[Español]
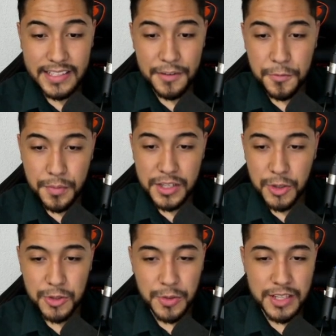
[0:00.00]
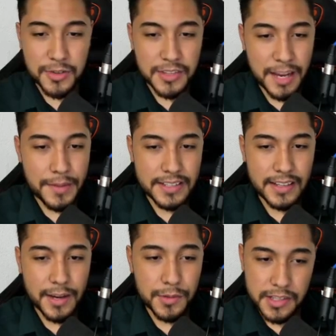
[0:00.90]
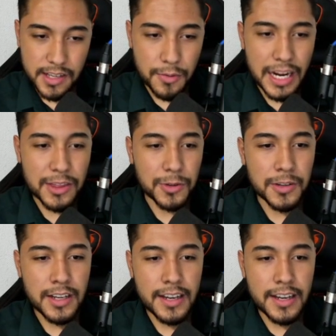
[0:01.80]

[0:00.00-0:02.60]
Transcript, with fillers: información sobre estos temas que hemos estado hablando.